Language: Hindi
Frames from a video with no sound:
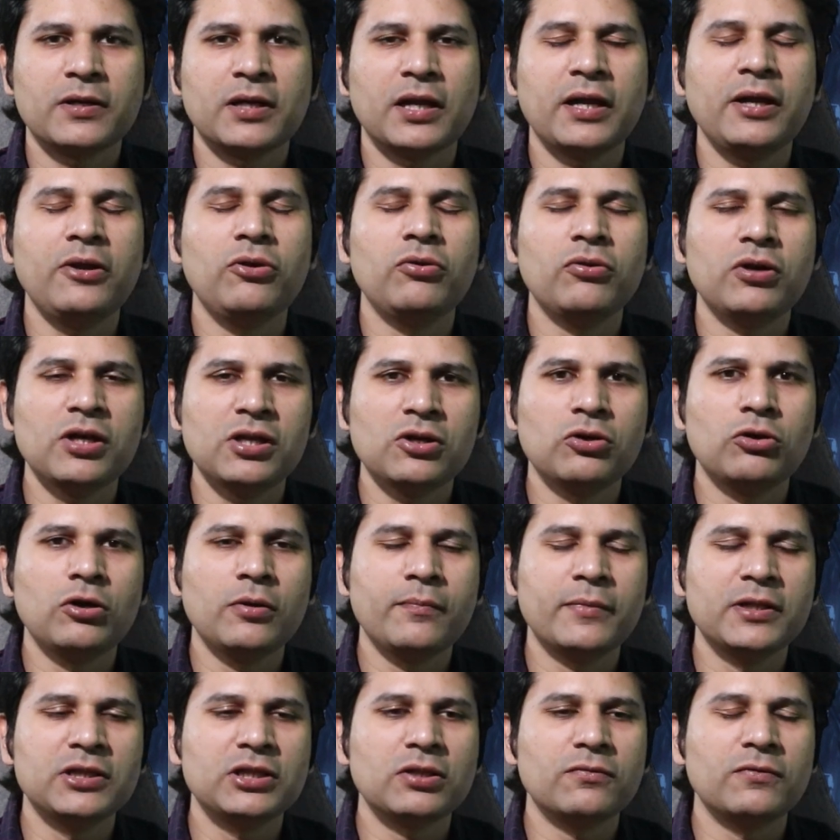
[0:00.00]
करे होंगे
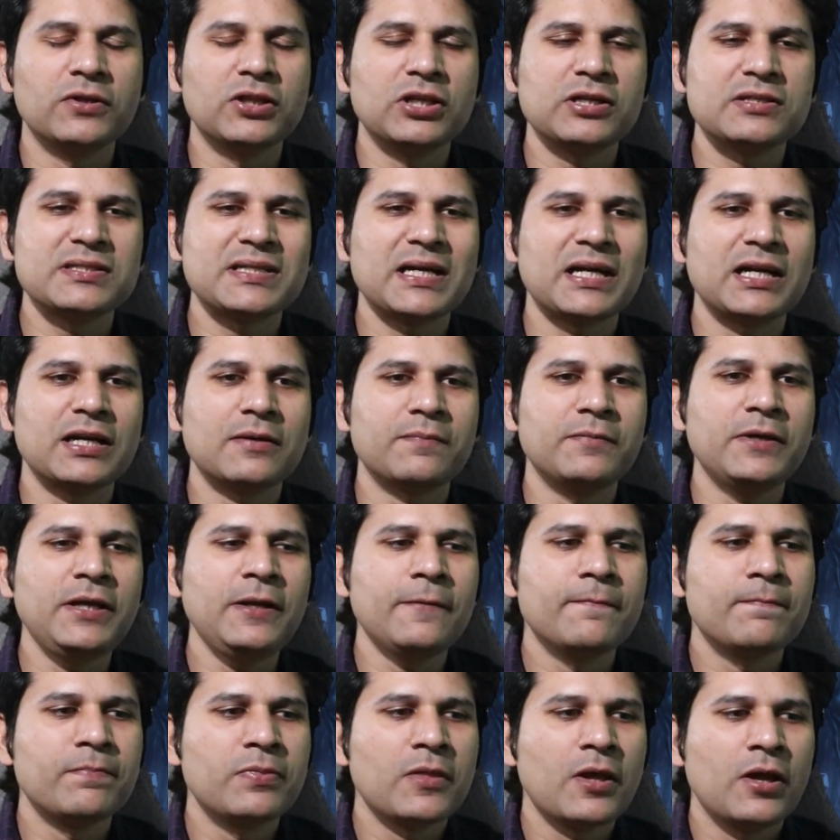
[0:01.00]
इन्होंने मंत्र मंत्र स्टार्ट अपने